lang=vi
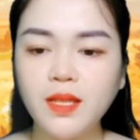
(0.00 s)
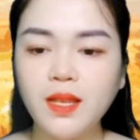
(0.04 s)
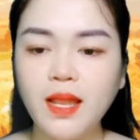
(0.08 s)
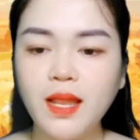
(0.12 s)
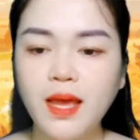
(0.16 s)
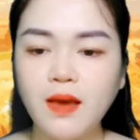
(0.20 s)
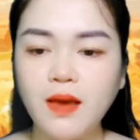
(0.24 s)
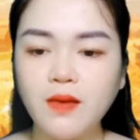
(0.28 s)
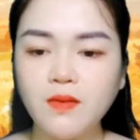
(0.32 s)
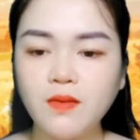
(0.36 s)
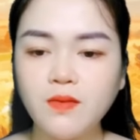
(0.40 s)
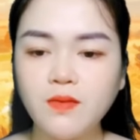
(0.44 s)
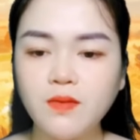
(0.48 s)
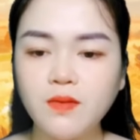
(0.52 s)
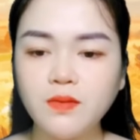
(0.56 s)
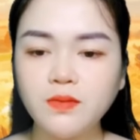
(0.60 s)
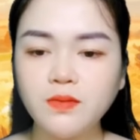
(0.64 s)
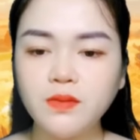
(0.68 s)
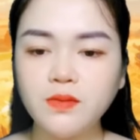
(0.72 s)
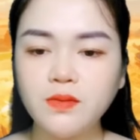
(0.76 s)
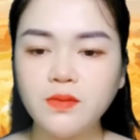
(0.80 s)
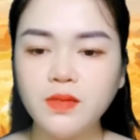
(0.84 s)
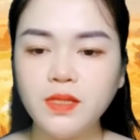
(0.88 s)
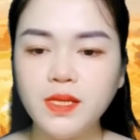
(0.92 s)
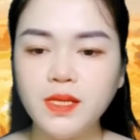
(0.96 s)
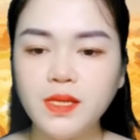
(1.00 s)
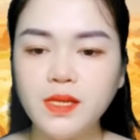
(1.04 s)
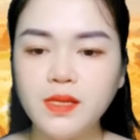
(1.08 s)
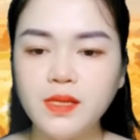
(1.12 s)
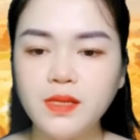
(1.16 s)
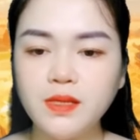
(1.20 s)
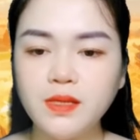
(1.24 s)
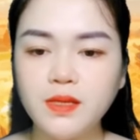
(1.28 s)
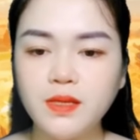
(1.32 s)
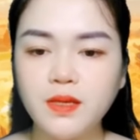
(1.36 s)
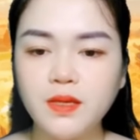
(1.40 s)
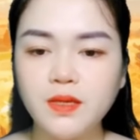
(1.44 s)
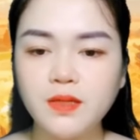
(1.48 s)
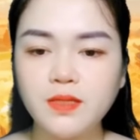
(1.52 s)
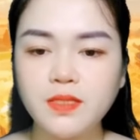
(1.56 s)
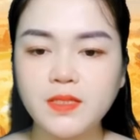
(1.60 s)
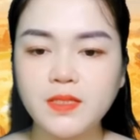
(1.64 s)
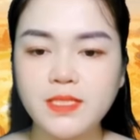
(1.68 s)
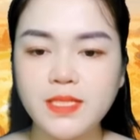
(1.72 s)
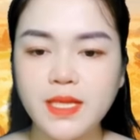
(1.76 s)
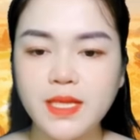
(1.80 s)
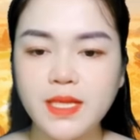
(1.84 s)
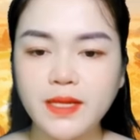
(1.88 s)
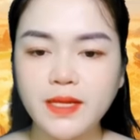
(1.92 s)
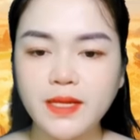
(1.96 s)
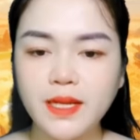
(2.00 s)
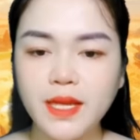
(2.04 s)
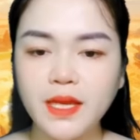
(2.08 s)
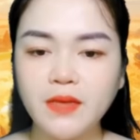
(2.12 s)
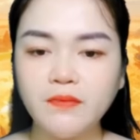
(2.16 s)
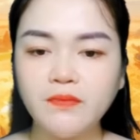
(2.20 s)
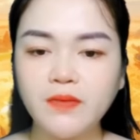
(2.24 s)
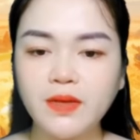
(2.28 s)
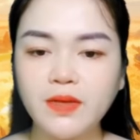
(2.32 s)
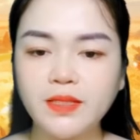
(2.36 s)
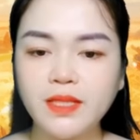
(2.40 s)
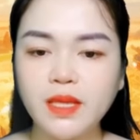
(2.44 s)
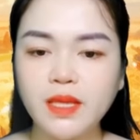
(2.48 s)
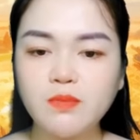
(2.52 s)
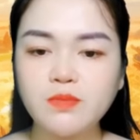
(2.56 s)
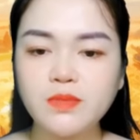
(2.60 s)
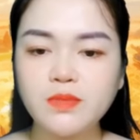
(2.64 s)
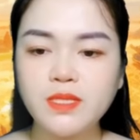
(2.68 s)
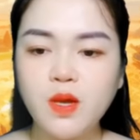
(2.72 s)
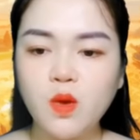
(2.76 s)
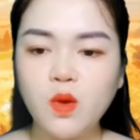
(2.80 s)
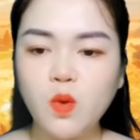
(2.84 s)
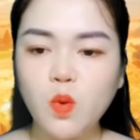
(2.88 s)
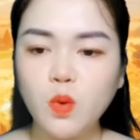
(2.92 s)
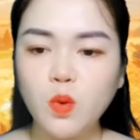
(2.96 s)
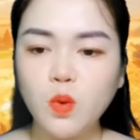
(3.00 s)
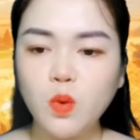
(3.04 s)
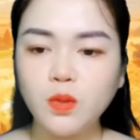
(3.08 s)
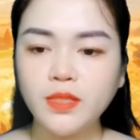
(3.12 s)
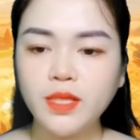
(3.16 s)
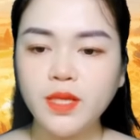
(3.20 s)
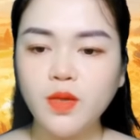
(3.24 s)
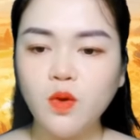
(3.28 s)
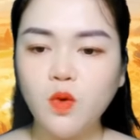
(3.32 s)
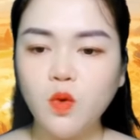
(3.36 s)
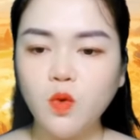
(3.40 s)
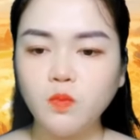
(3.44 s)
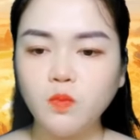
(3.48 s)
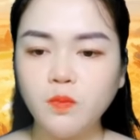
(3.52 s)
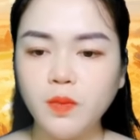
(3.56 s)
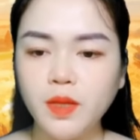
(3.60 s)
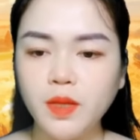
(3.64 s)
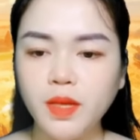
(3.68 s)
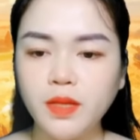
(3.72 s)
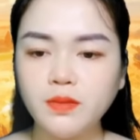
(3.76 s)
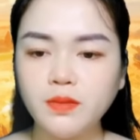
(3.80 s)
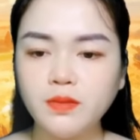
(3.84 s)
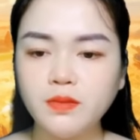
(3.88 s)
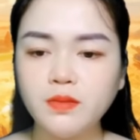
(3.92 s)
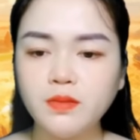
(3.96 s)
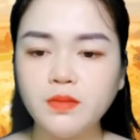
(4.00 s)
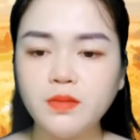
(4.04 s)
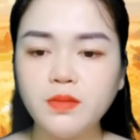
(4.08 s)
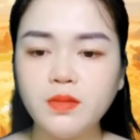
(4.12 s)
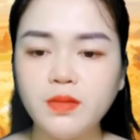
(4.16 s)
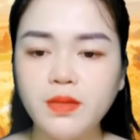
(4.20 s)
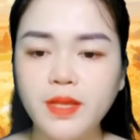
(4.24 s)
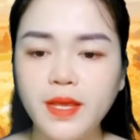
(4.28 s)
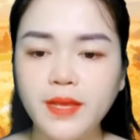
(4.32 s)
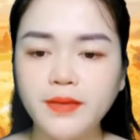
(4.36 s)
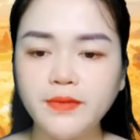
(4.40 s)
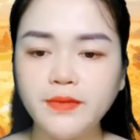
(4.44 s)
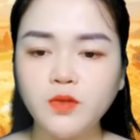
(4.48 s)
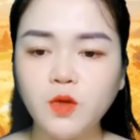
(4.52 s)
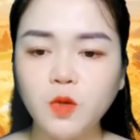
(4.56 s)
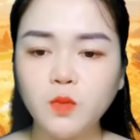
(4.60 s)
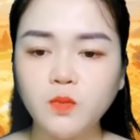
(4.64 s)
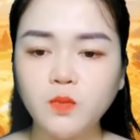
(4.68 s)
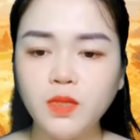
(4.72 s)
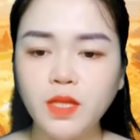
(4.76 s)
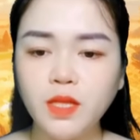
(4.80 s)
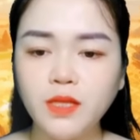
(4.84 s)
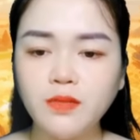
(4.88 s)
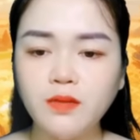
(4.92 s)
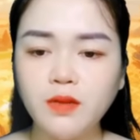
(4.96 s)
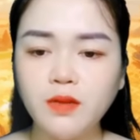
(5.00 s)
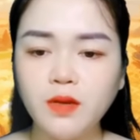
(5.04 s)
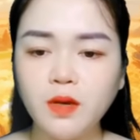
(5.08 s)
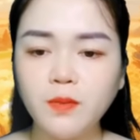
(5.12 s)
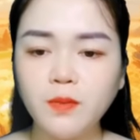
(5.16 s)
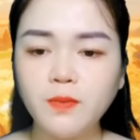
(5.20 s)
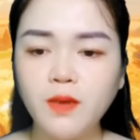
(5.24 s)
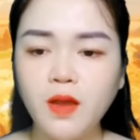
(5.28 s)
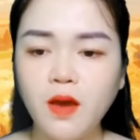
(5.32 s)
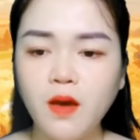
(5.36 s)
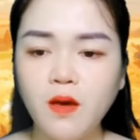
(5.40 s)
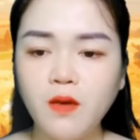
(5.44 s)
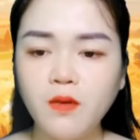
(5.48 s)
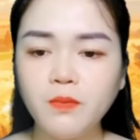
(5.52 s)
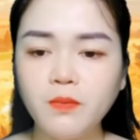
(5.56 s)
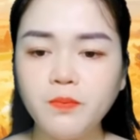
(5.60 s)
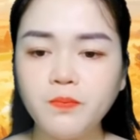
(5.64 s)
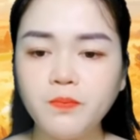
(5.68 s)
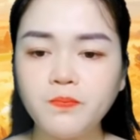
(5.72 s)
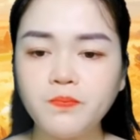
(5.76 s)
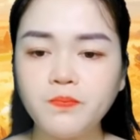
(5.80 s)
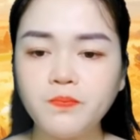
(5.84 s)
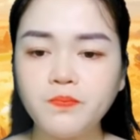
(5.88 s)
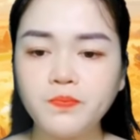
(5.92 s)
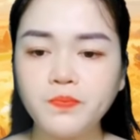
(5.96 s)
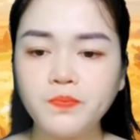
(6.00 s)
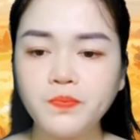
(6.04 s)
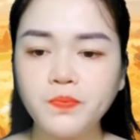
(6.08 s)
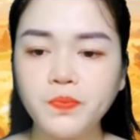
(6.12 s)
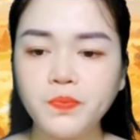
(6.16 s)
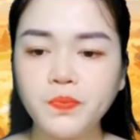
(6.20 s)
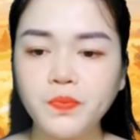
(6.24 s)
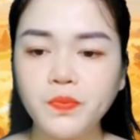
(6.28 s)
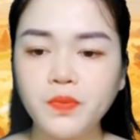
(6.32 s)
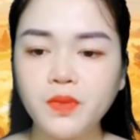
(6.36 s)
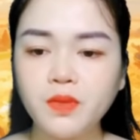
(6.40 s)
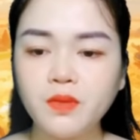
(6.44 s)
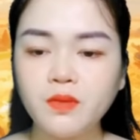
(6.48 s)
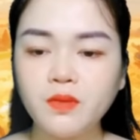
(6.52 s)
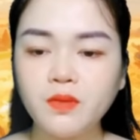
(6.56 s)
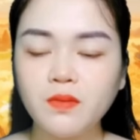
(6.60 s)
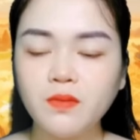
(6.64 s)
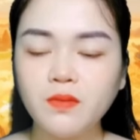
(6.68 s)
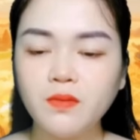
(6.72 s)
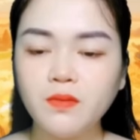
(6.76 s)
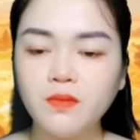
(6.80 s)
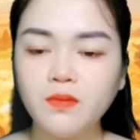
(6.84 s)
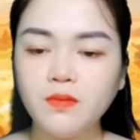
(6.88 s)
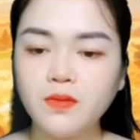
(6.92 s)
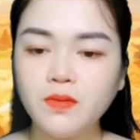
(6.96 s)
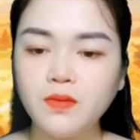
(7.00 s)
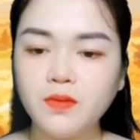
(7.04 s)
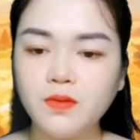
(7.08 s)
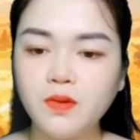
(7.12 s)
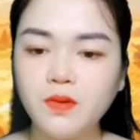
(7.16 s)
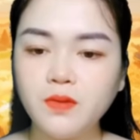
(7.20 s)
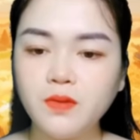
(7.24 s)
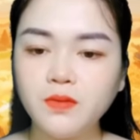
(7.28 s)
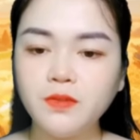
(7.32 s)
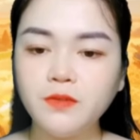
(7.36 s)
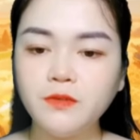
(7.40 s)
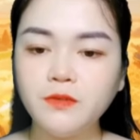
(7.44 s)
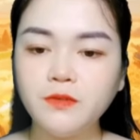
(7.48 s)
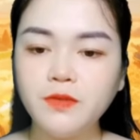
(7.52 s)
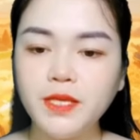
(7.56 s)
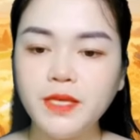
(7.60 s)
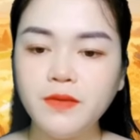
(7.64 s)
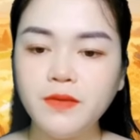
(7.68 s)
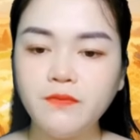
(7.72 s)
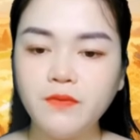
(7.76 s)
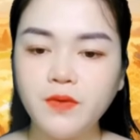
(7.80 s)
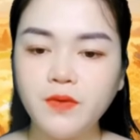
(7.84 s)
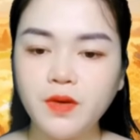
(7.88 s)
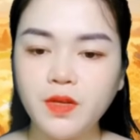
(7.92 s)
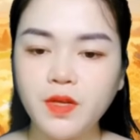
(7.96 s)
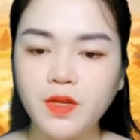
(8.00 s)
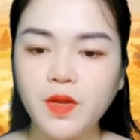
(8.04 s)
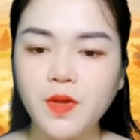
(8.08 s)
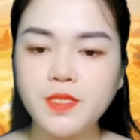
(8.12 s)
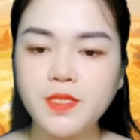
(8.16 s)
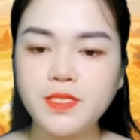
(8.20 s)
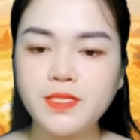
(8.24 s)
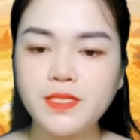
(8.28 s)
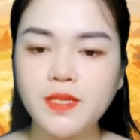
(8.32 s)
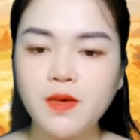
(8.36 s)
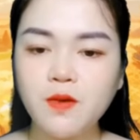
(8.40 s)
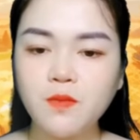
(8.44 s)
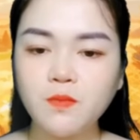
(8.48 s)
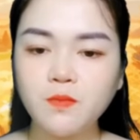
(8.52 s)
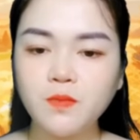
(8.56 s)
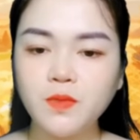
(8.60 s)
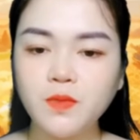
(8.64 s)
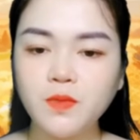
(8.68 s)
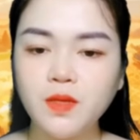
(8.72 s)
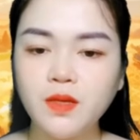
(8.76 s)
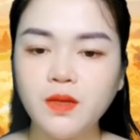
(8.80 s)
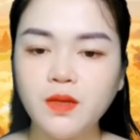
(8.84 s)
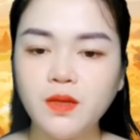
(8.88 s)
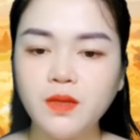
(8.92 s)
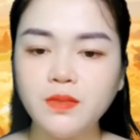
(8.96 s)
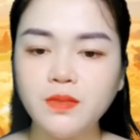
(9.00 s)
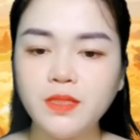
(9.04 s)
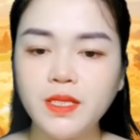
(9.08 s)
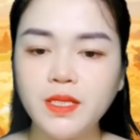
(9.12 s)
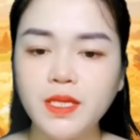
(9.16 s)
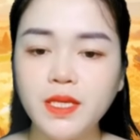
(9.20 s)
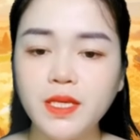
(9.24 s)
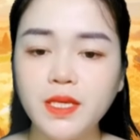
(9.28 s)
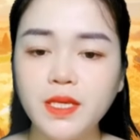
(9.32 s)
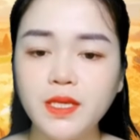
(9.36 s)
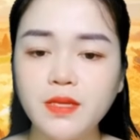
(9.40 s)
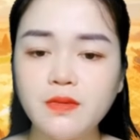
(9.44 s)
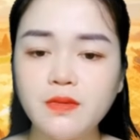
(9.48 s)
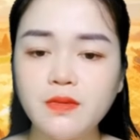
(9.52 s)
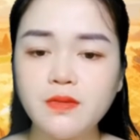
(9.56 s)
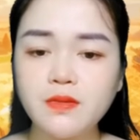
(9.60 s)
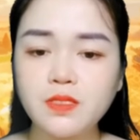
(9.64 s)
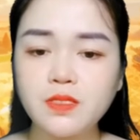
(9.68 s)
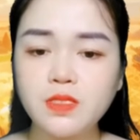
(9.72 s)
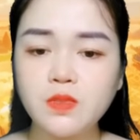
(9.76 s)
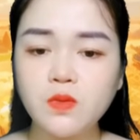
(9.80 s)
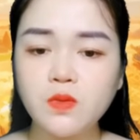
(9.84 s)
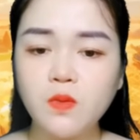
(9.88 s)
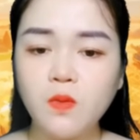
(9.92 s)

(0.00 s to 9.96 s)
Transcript: Lớp học thể dục đông người, đợi đến lúc cô trèo lên được thì cũng không tìm ra ai là người đã đẩy mình. Cô tập tễnh đến tiệm cắt tóc để xử lý, không muốn mẹ phải lo lắng.